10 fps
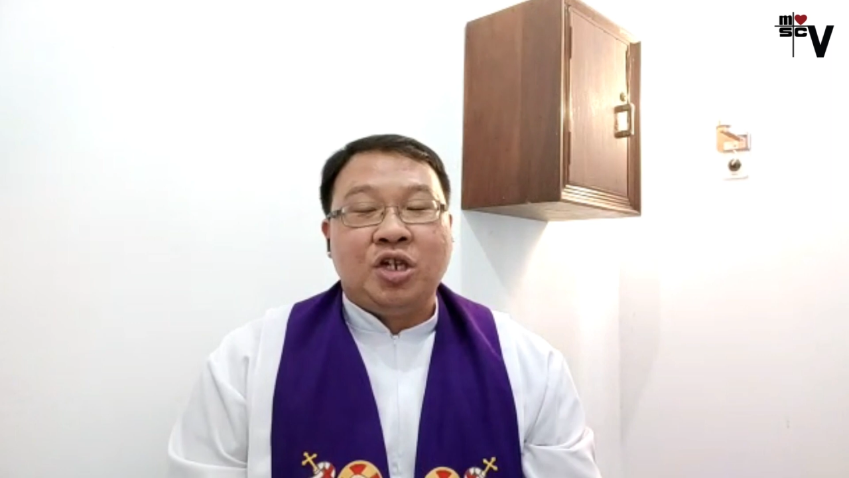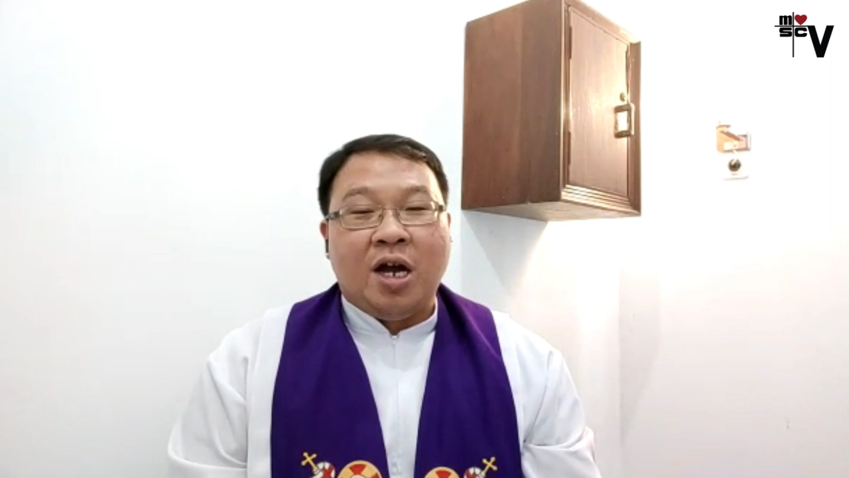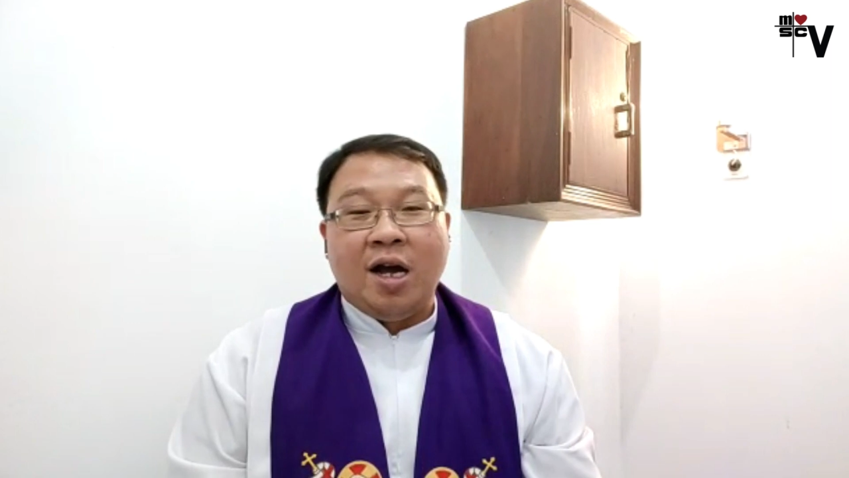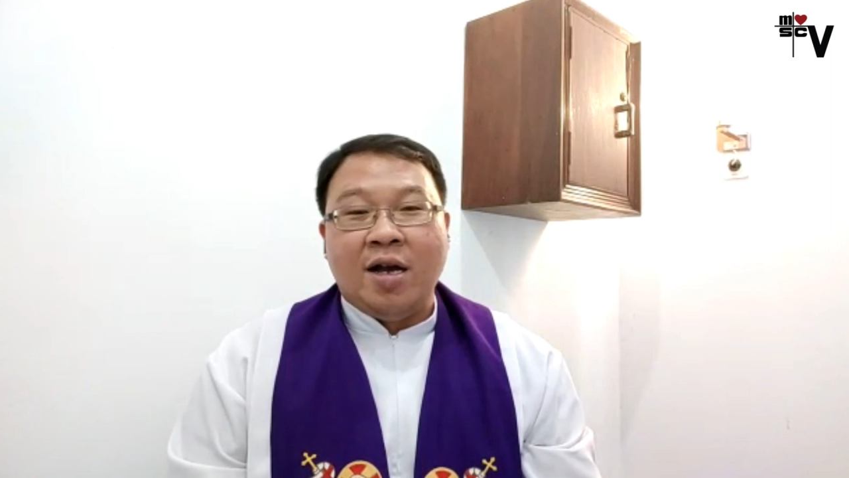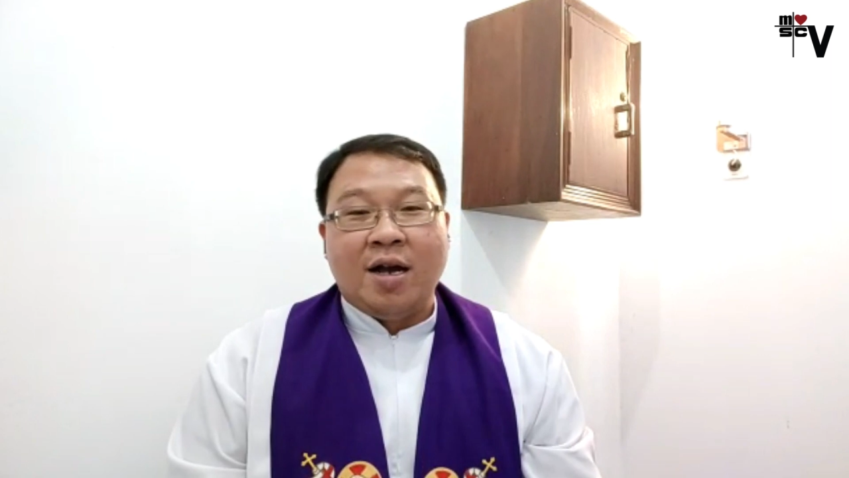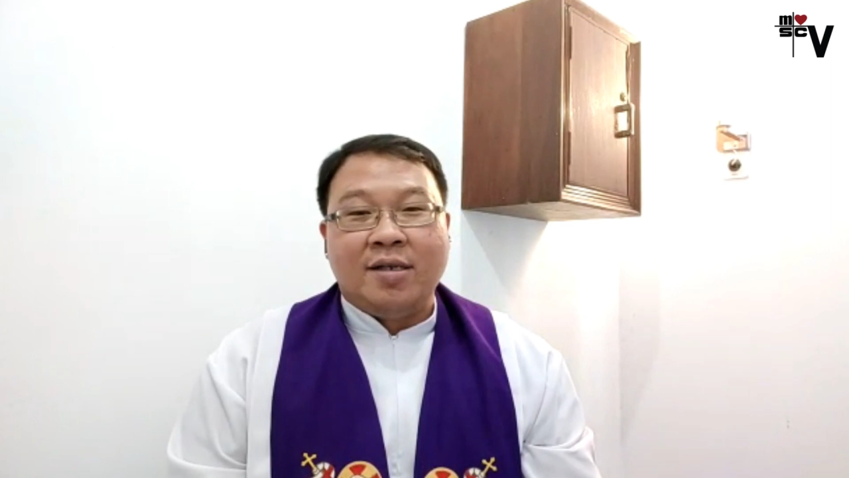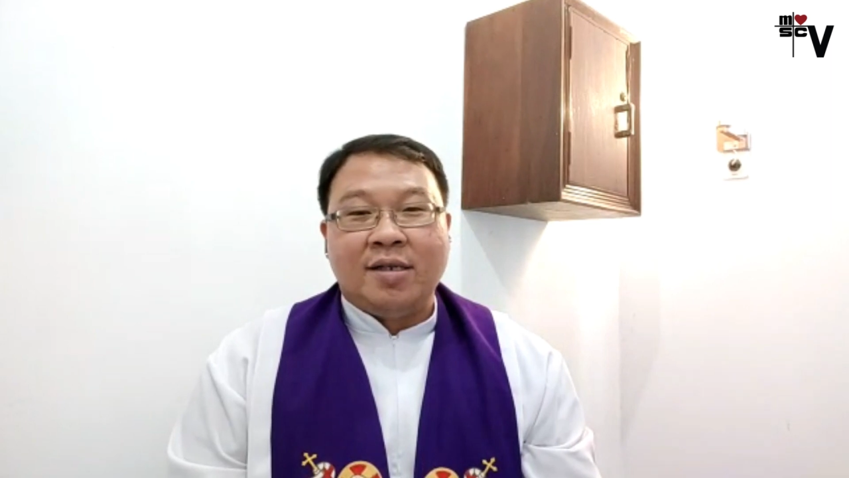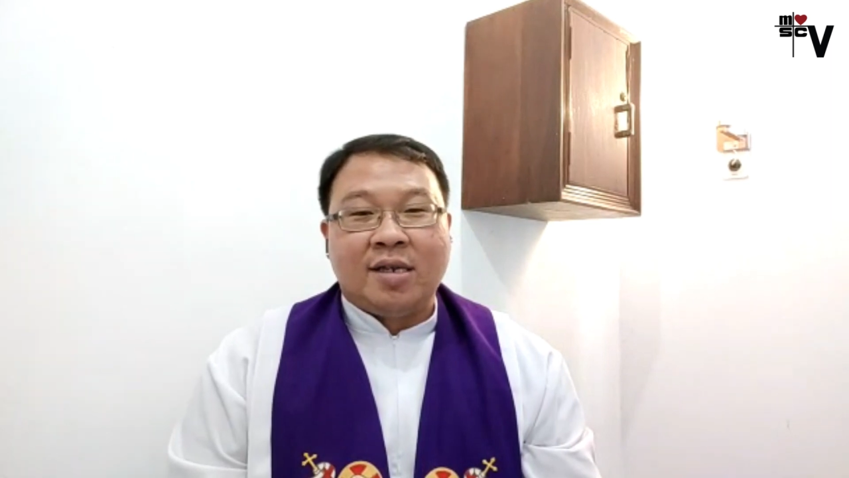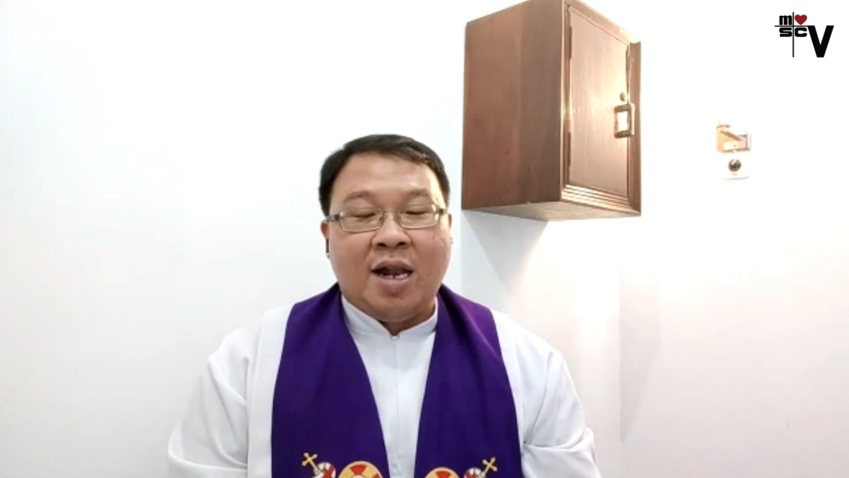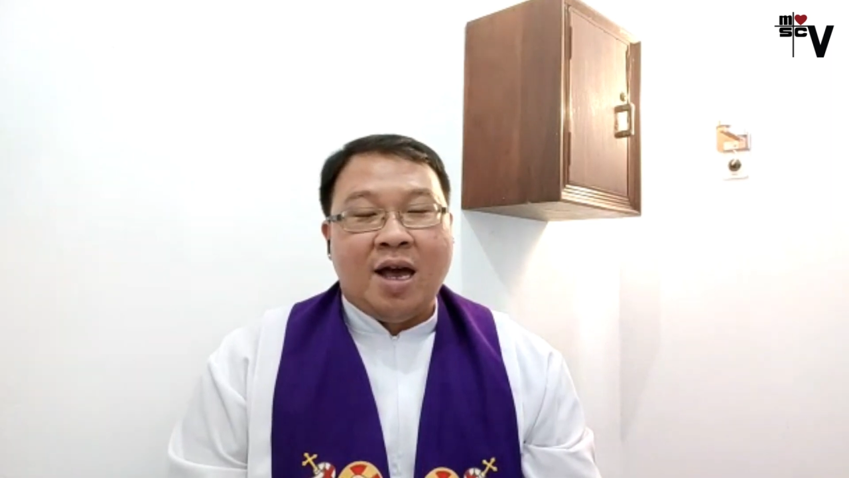
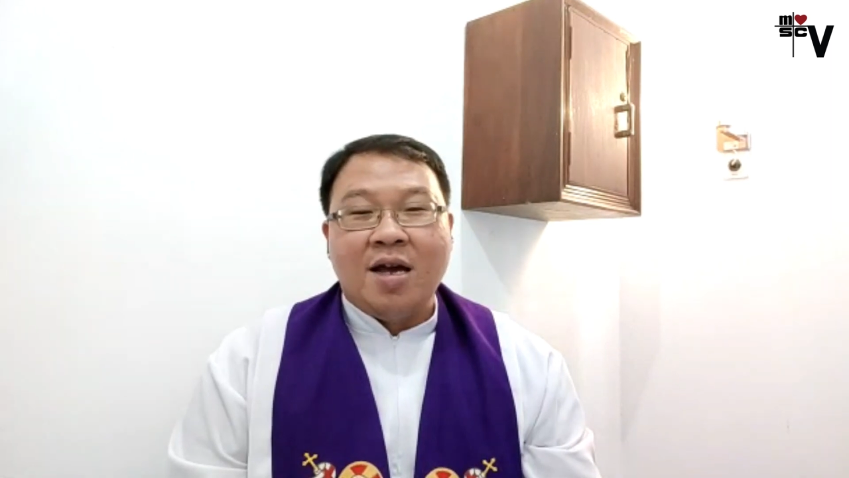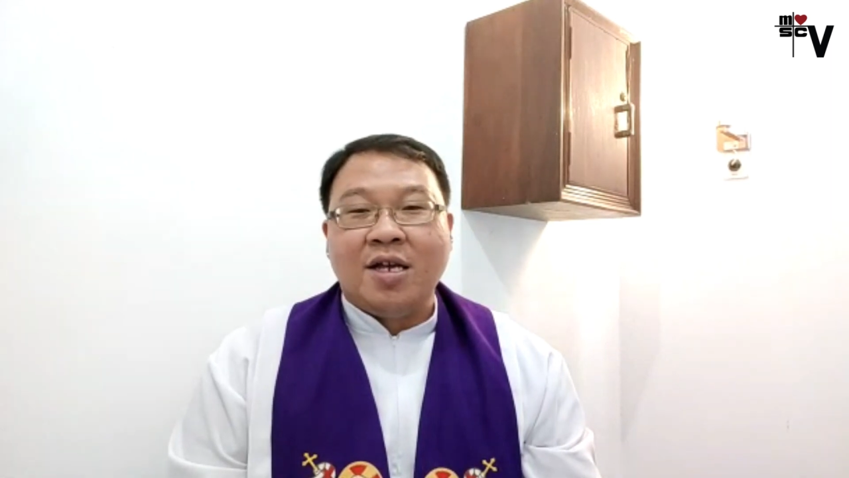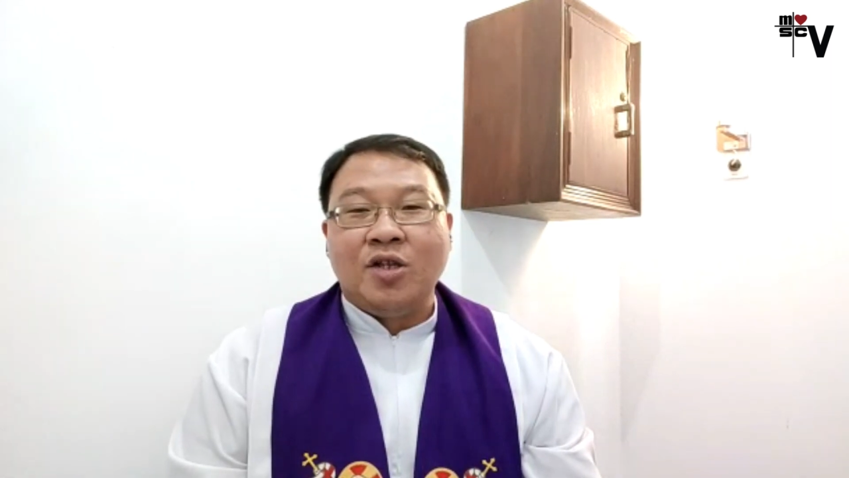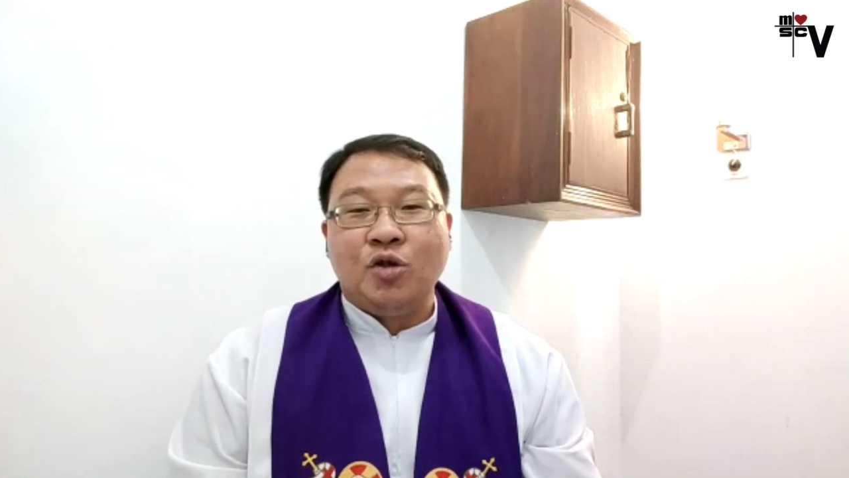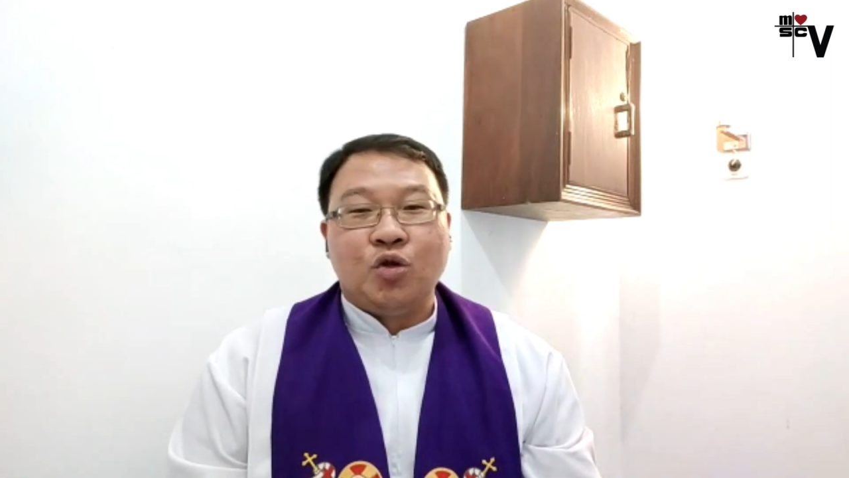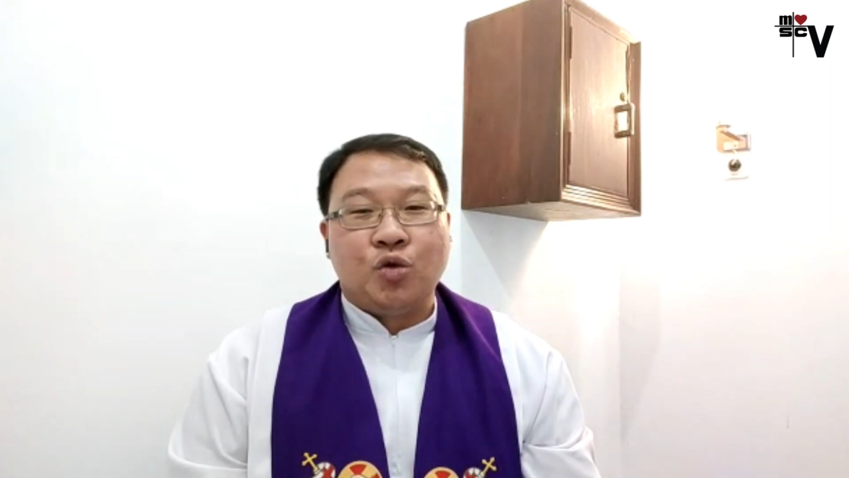jangan salahin